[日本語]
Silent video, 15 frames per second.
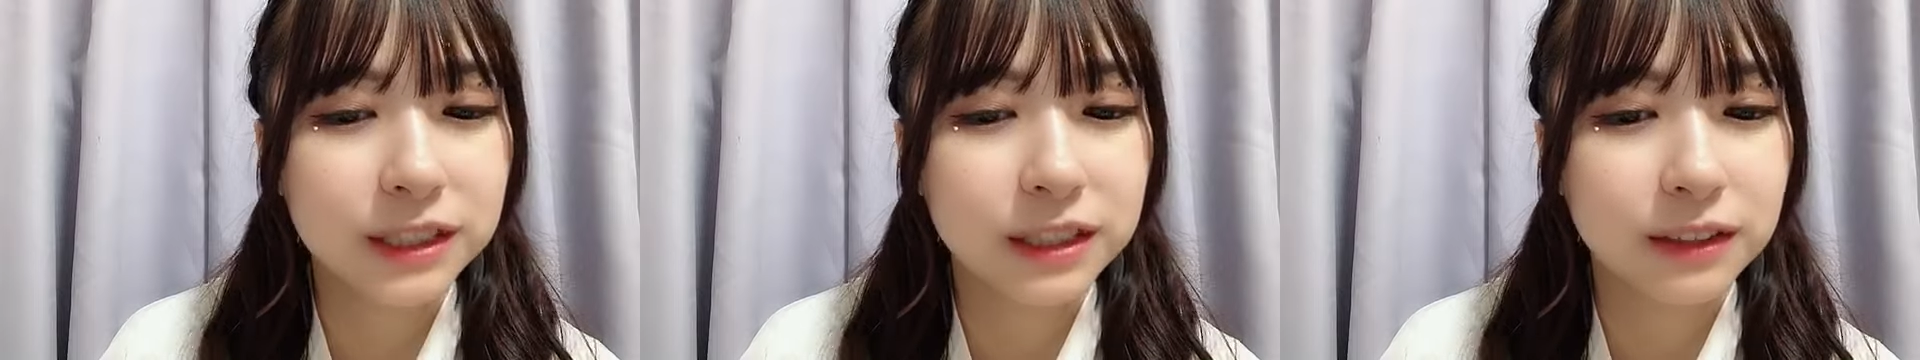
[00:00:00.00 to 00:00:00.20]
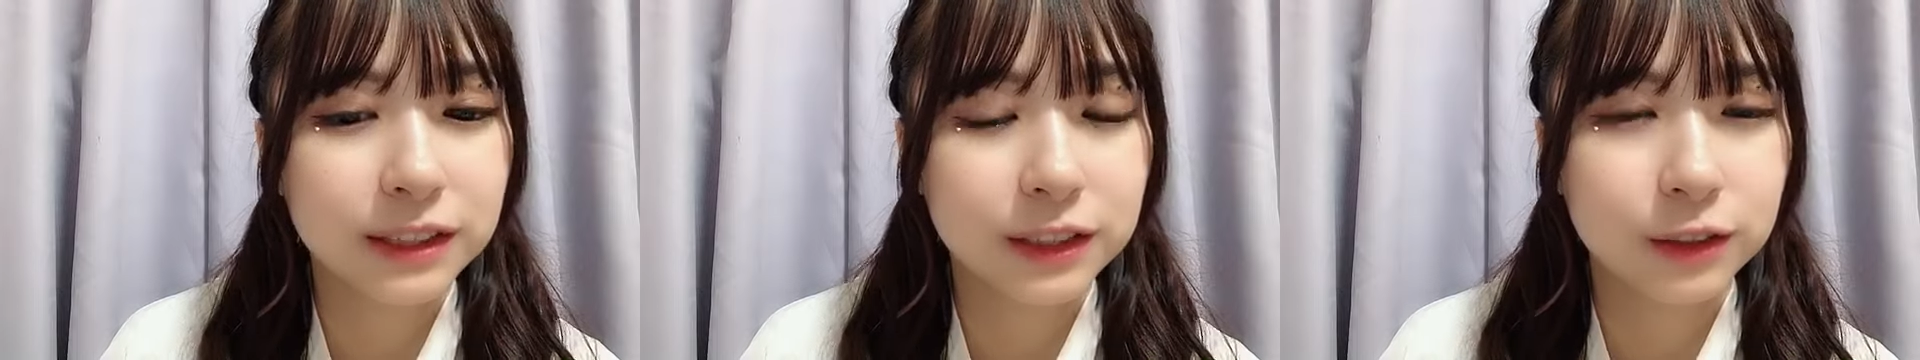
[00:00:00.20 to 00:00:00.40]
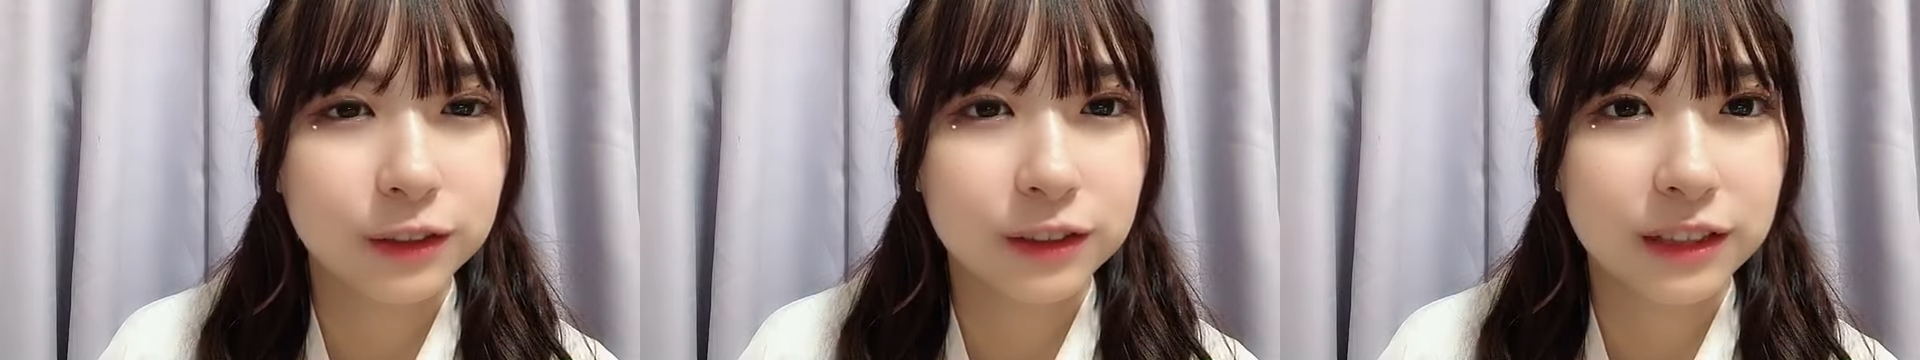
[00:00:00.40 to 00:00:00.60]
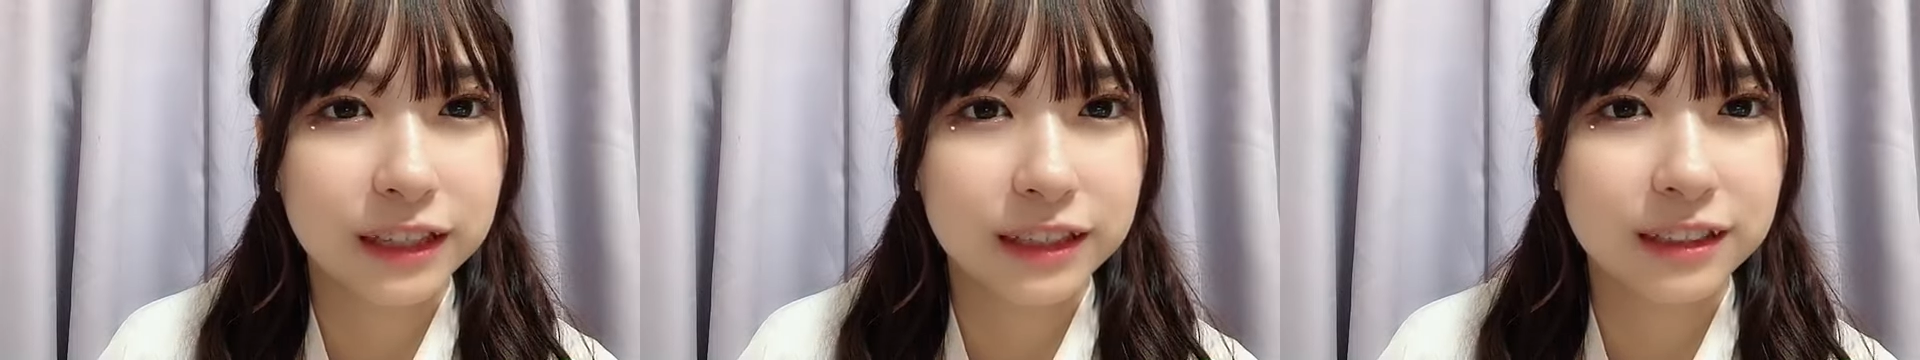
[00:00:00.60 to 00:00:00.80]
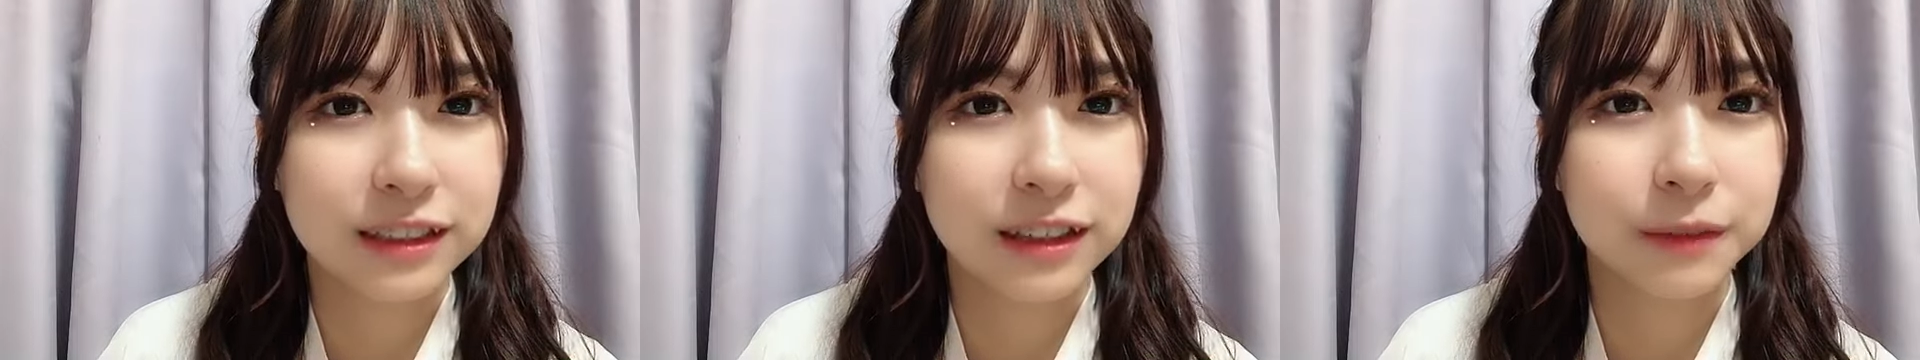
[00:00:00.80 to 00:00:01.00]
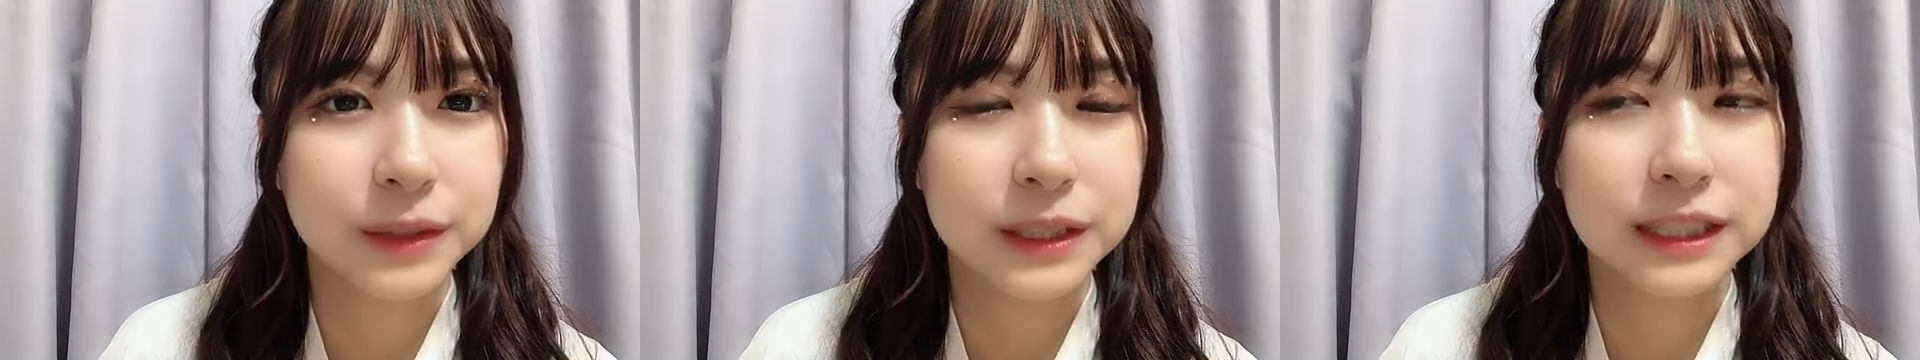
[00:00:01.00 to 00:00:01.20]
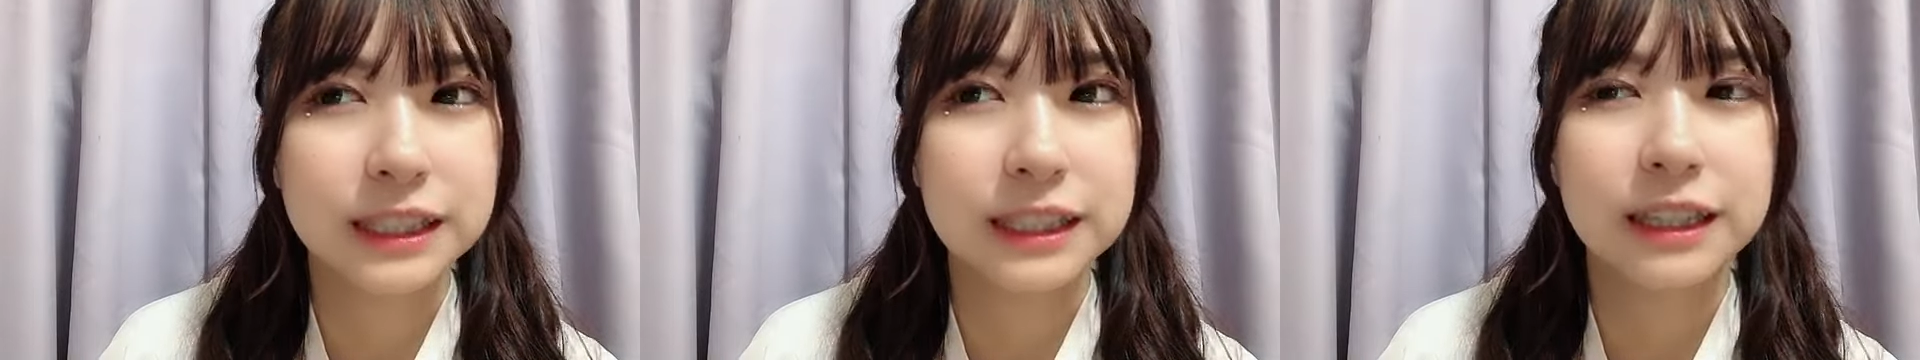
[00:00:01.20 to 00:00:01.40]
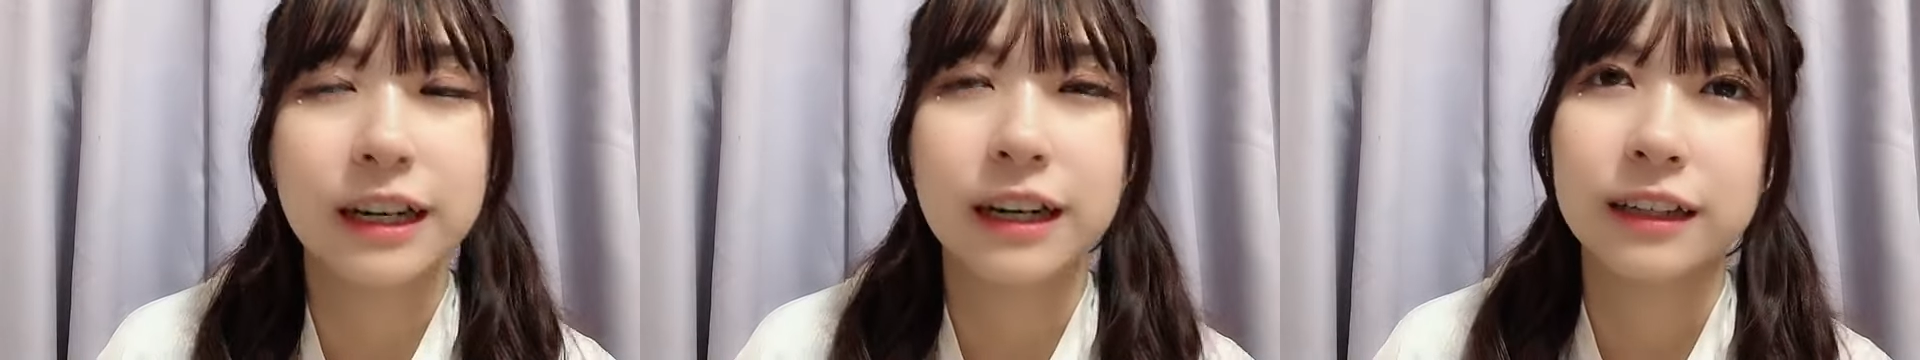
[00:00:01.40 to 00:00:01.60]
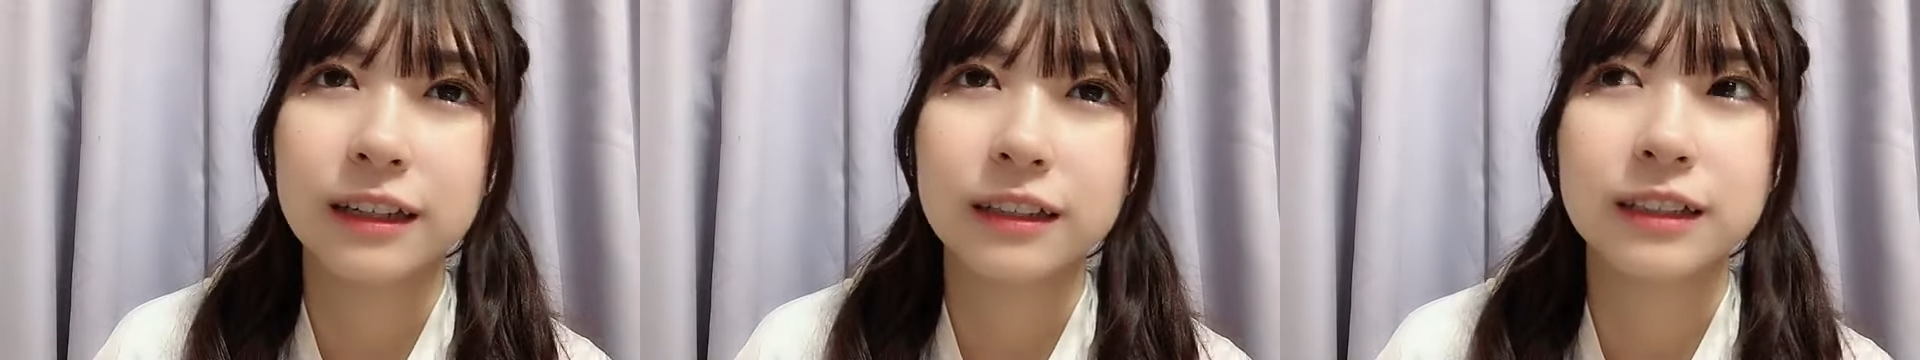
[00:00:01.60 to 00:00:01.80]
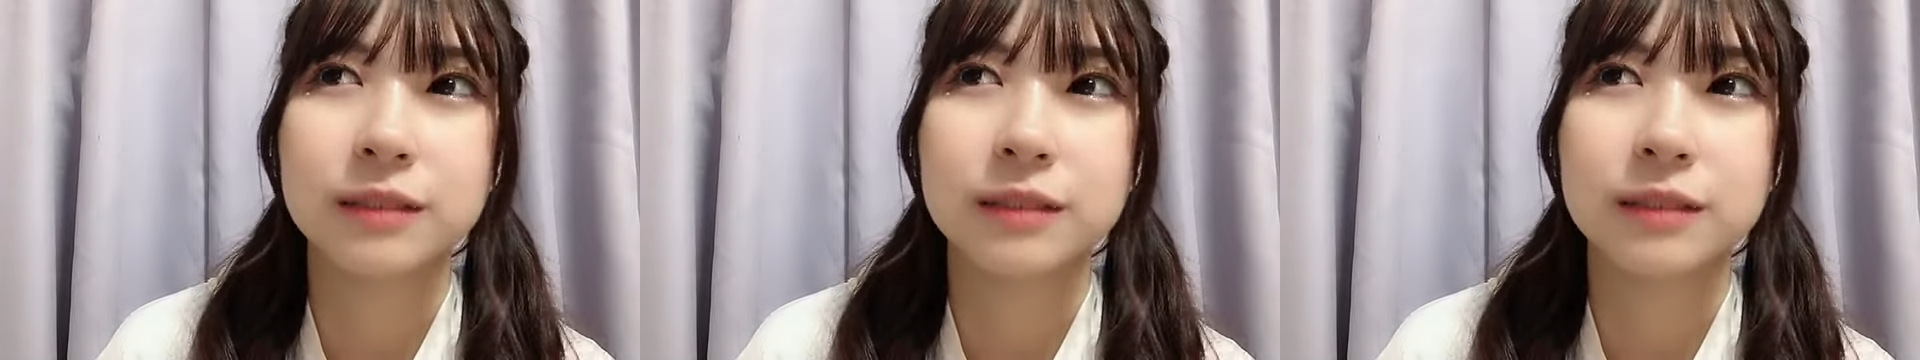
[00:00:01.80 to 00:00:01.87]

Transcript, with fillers: したはちょっとね寂しいかな、